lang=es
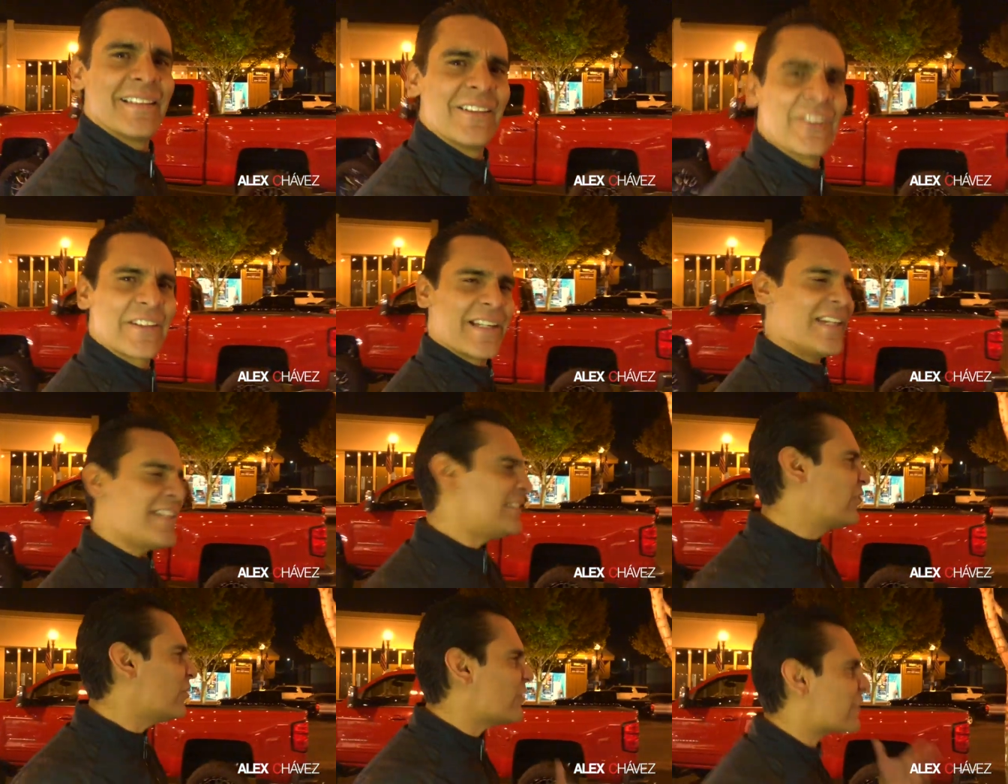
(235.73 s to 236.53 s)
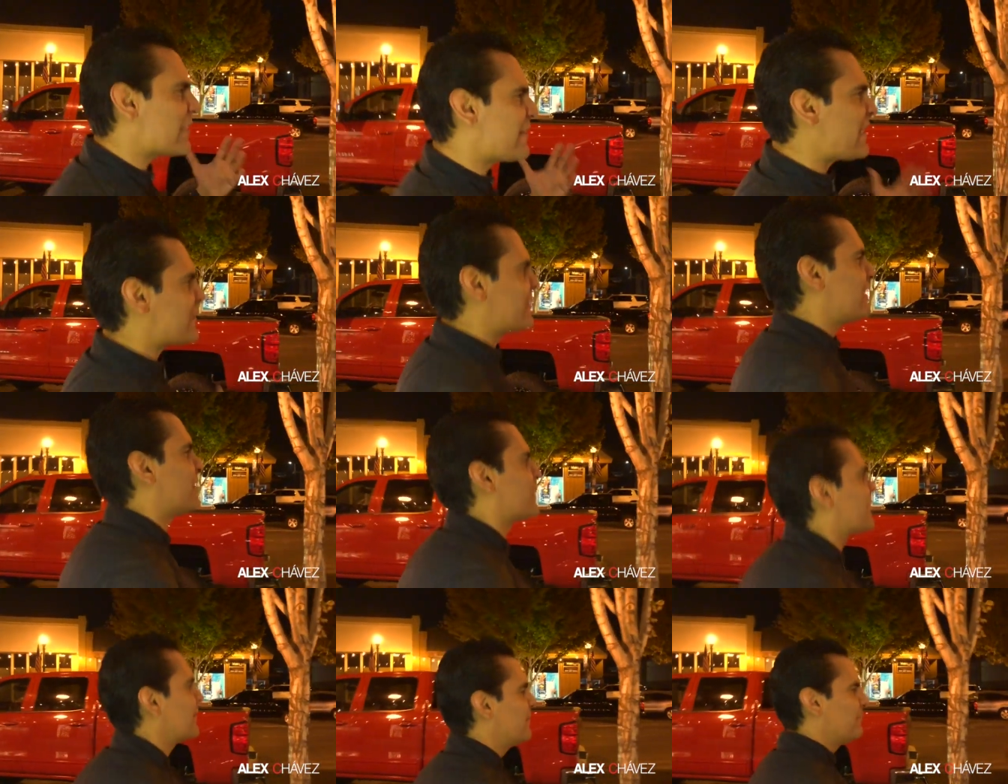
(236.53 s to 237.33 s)
¿Ok? No lo rebases.
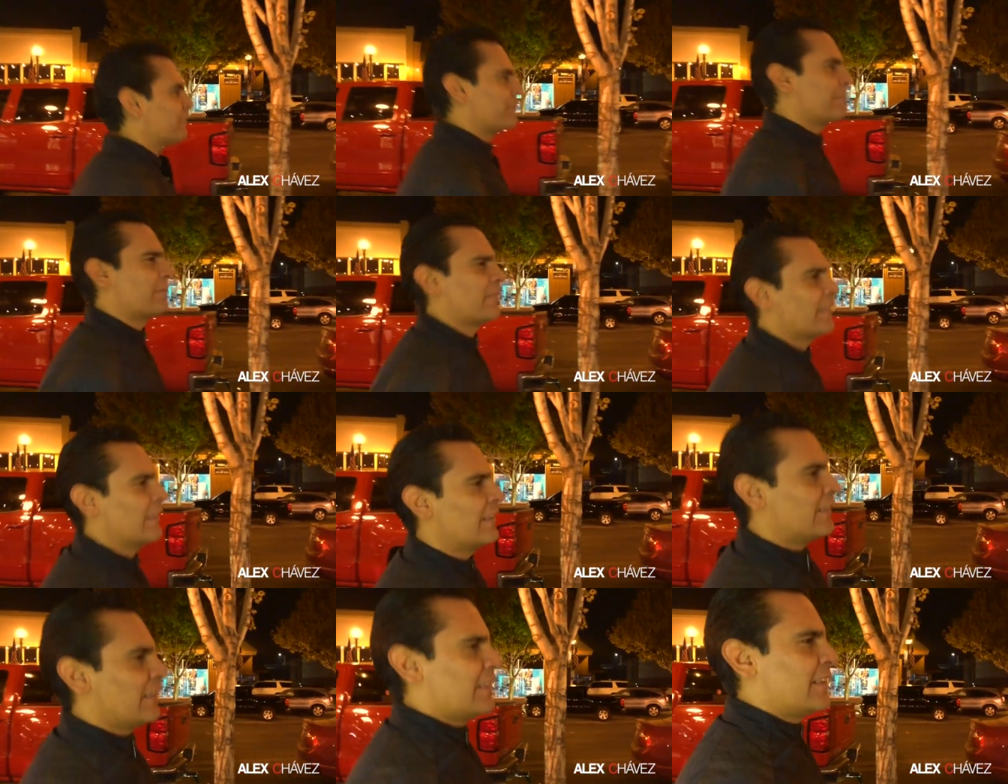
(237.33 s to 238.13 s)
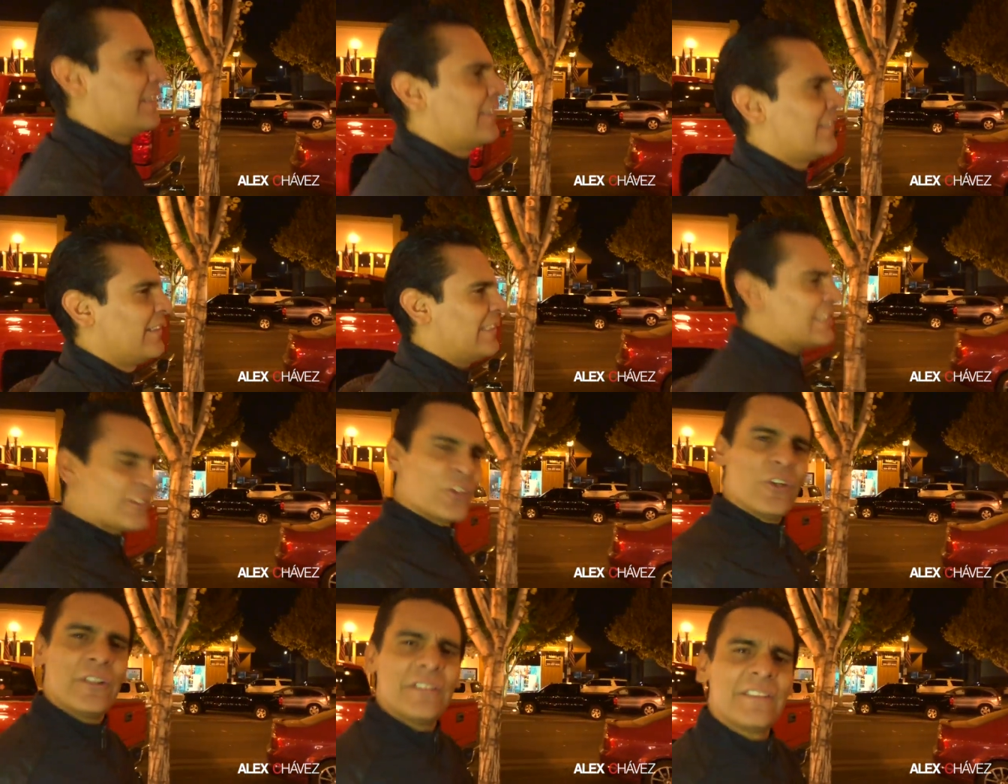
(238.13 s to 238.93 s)

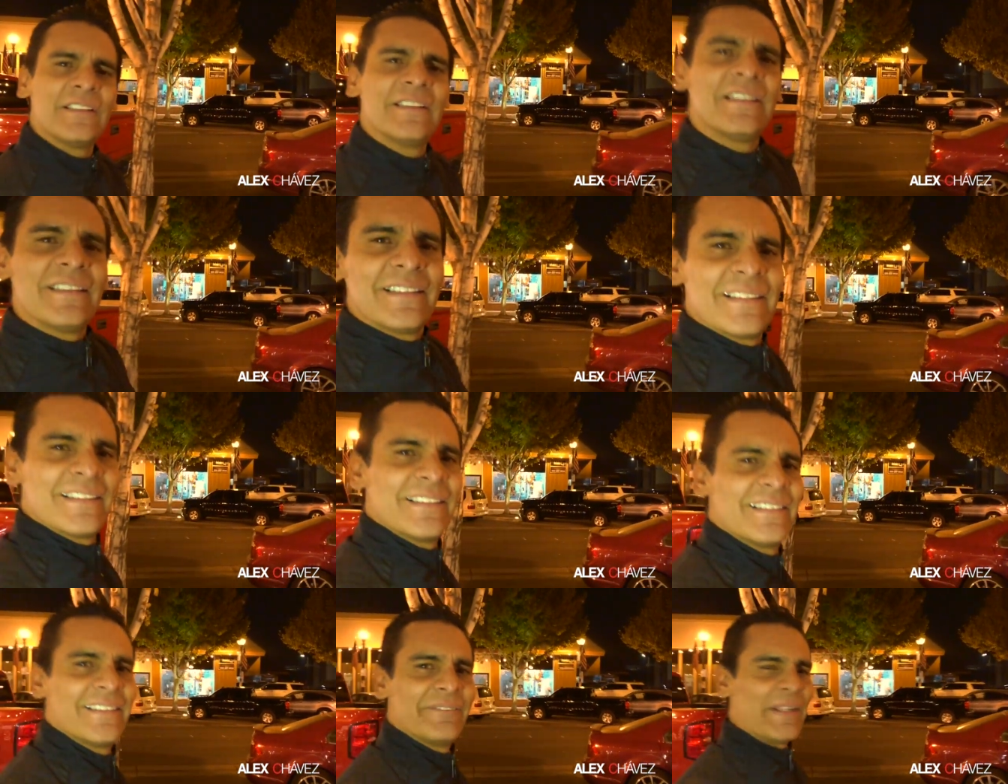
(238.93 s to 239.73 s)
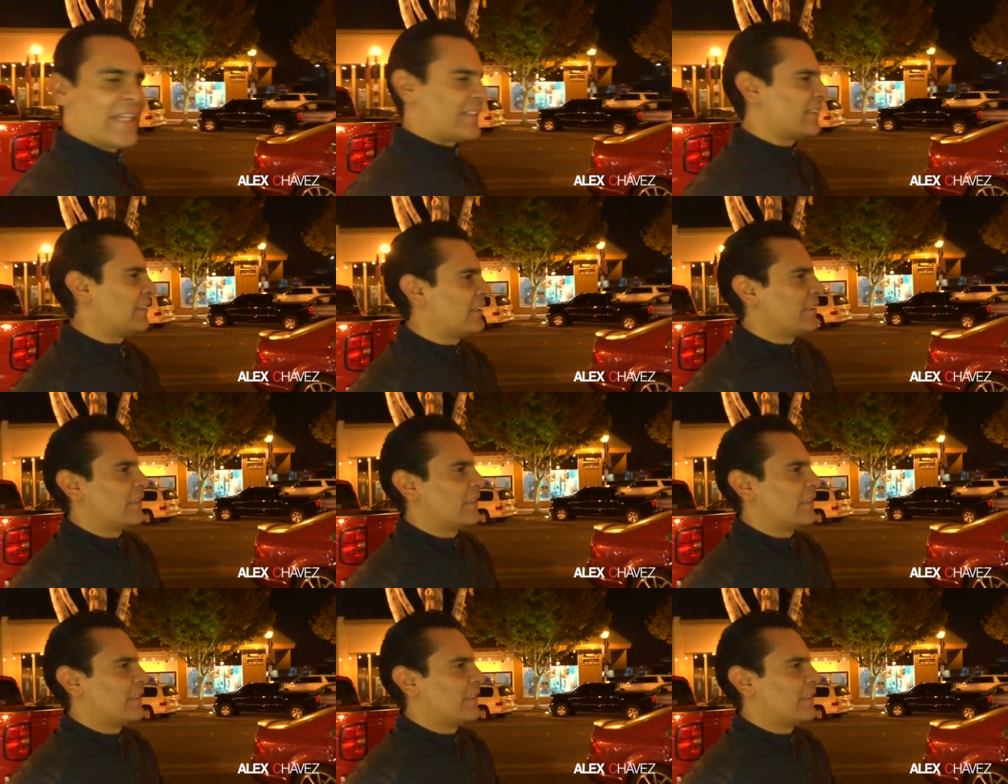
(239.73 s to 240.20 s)
¿Listo? Bien.